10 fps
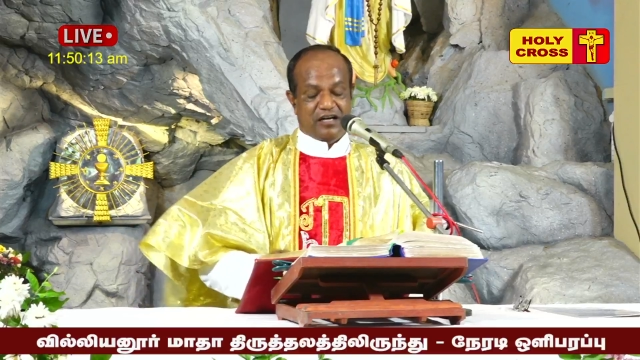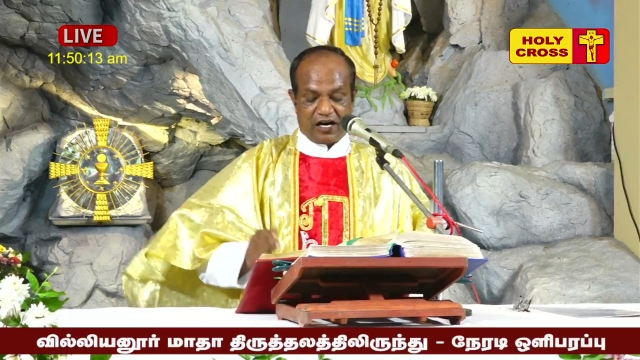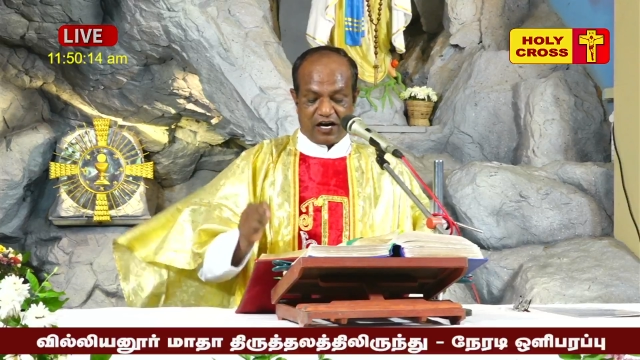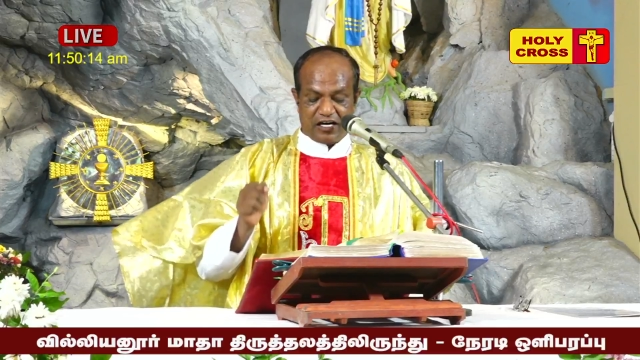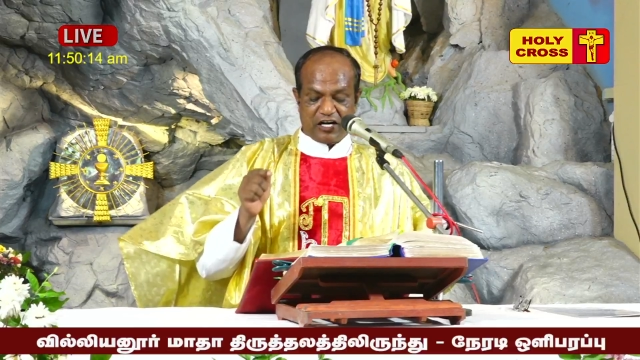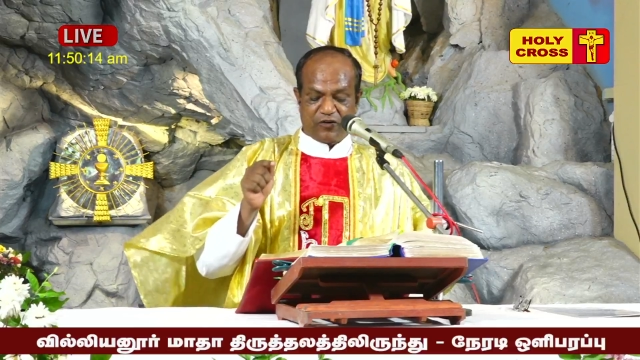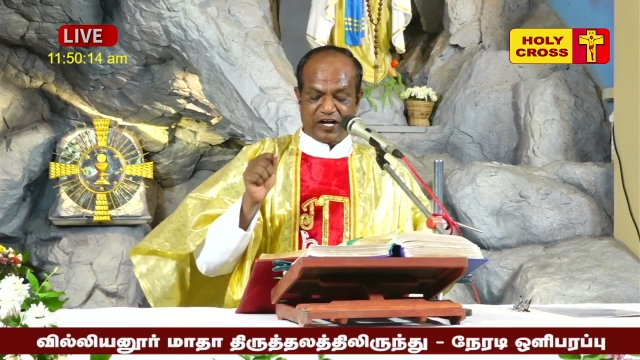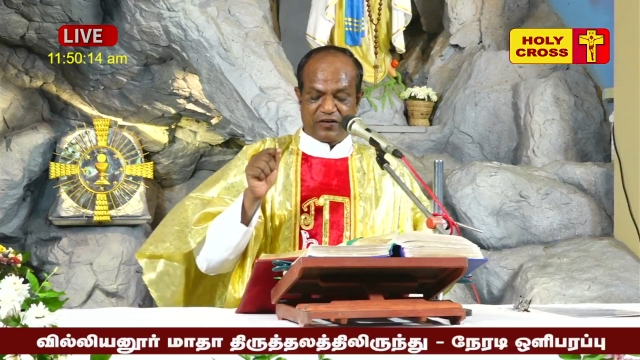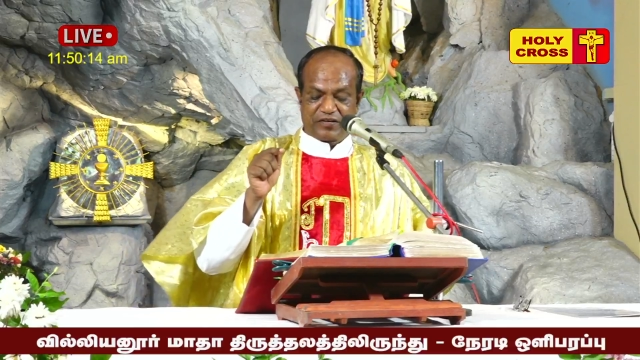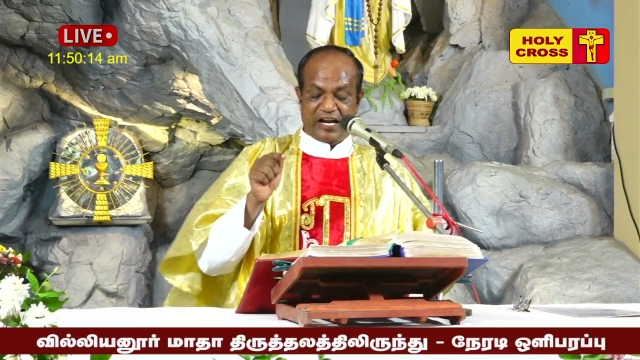ஆண்டவுடைய
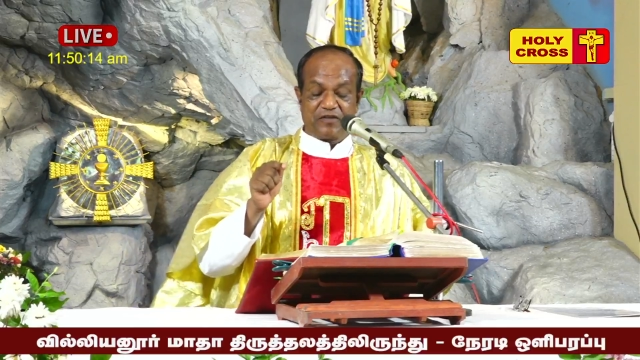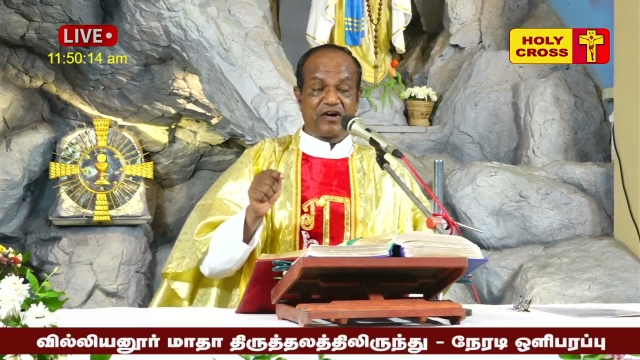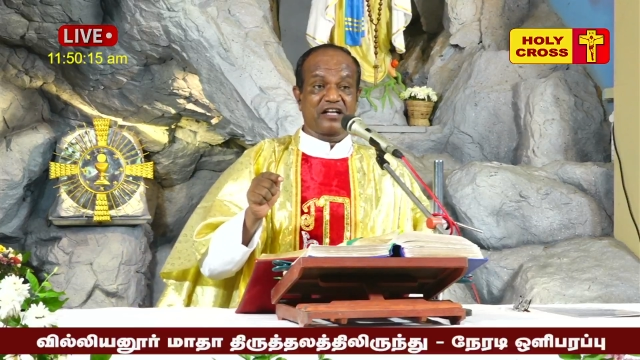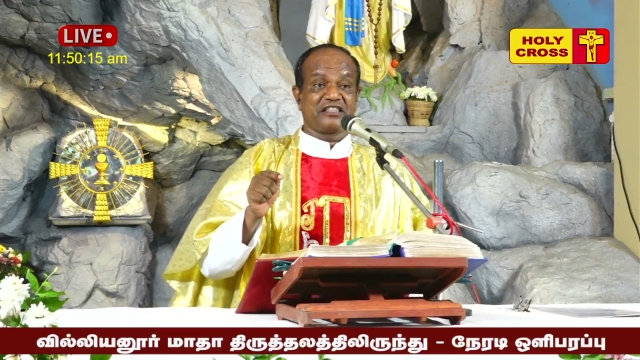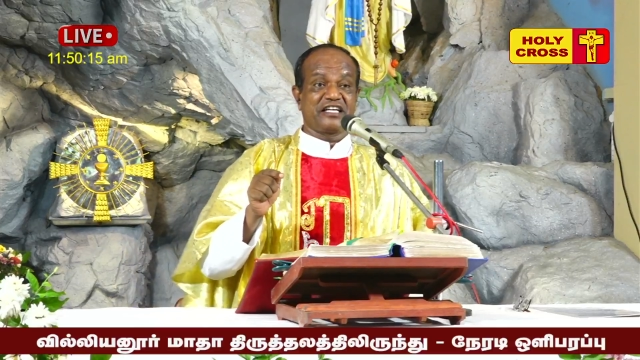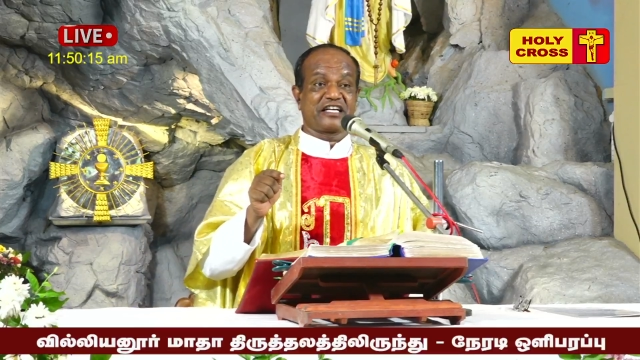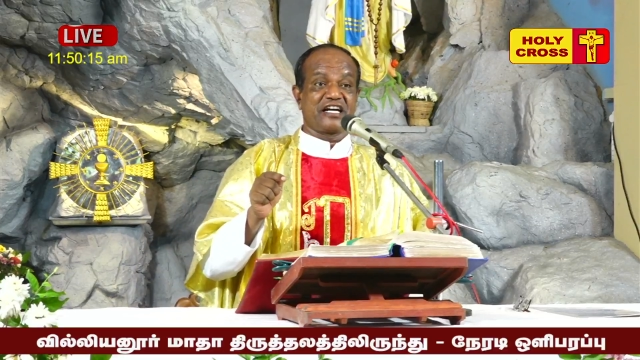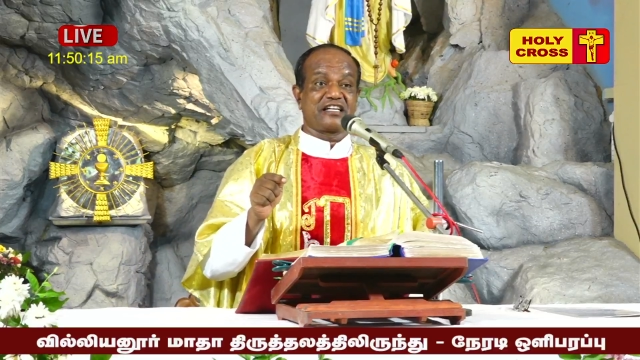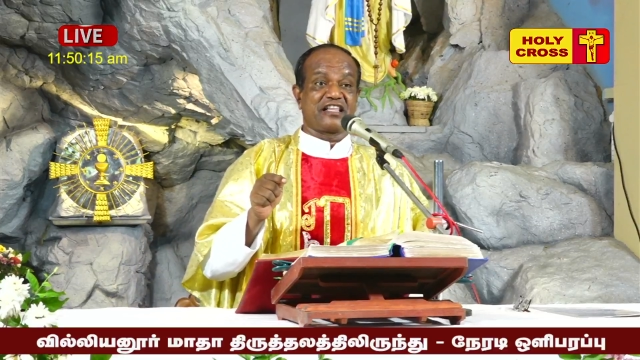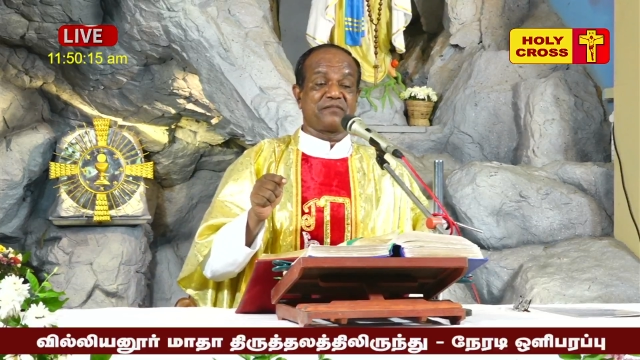இறைவார்த்தை
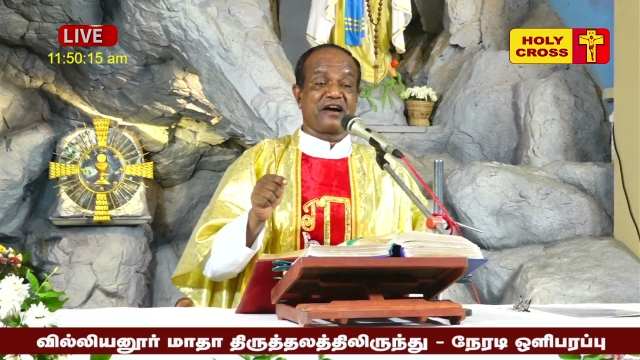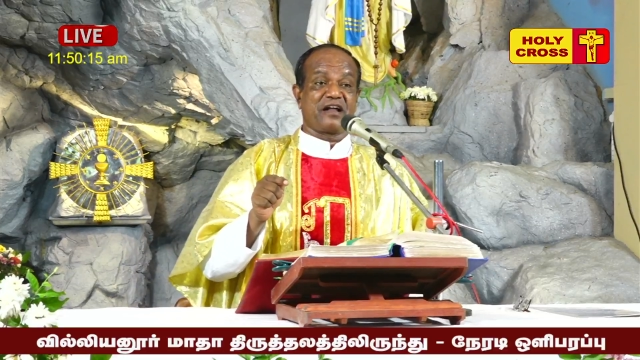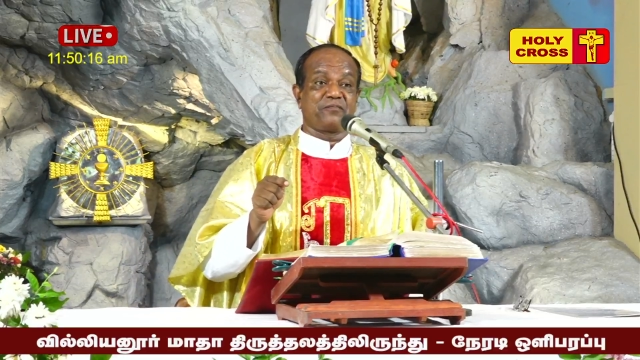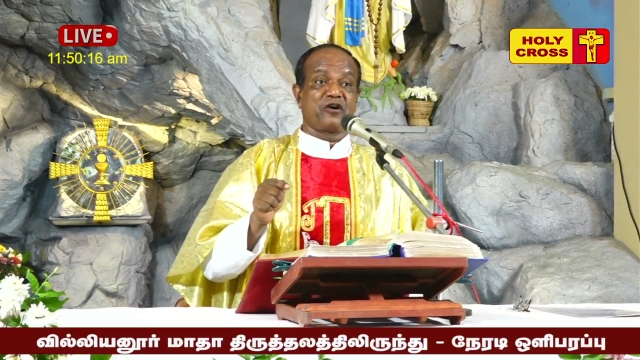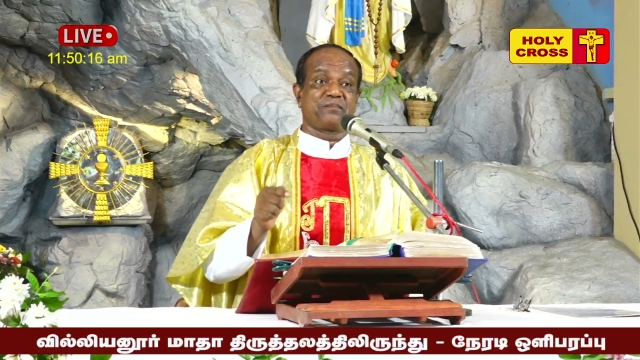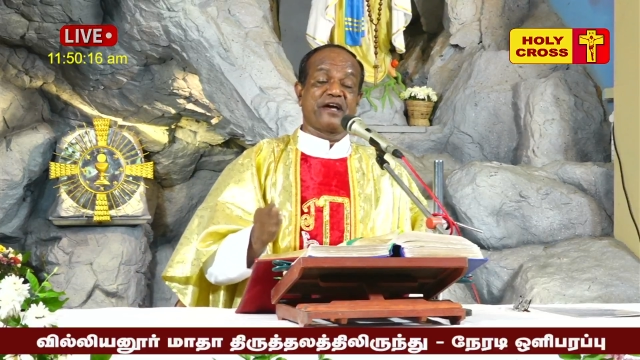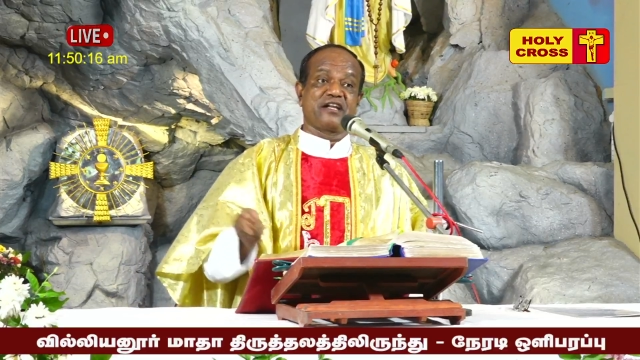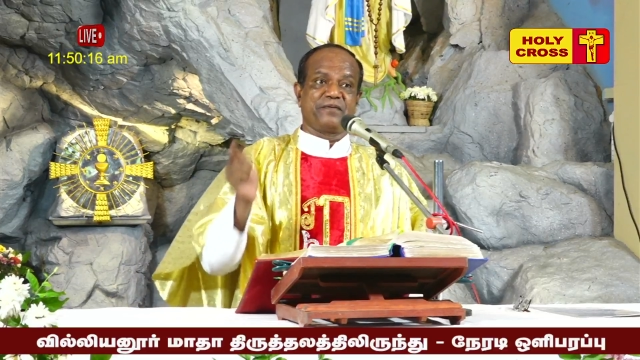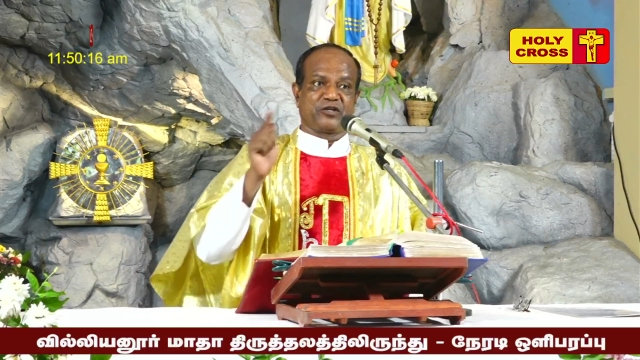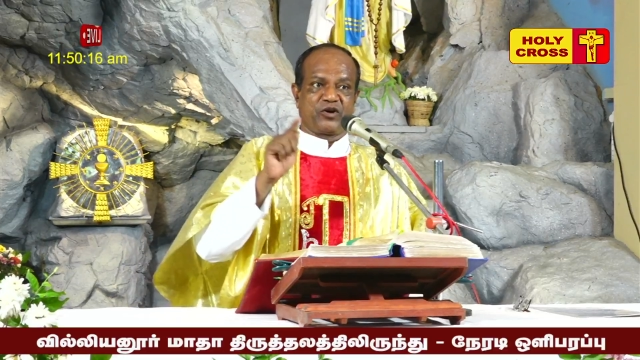கேட்டு அதன் மண்டப்போர் பேறு
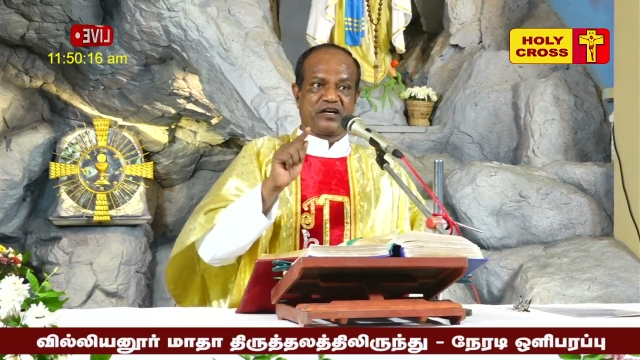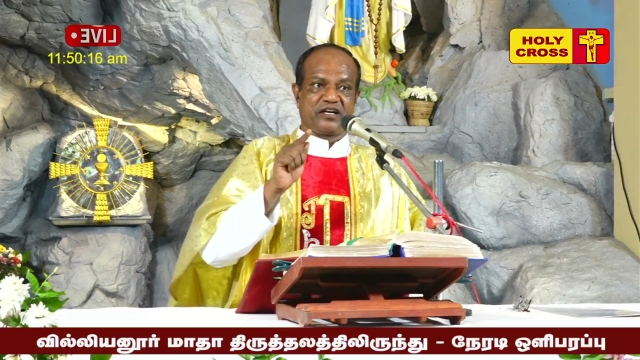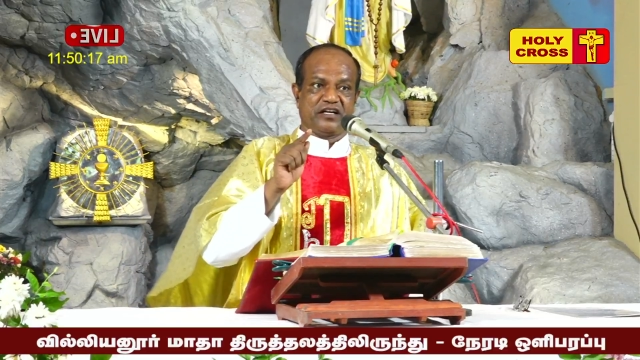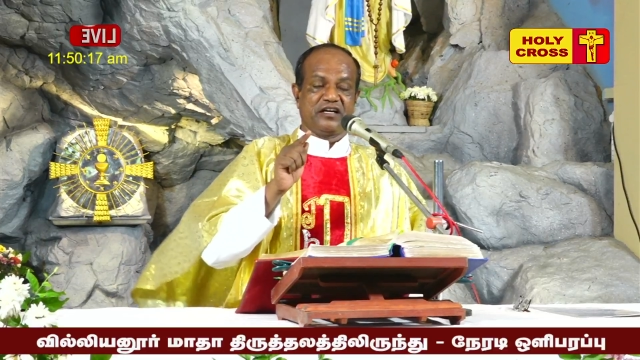பெற்றோர் என்று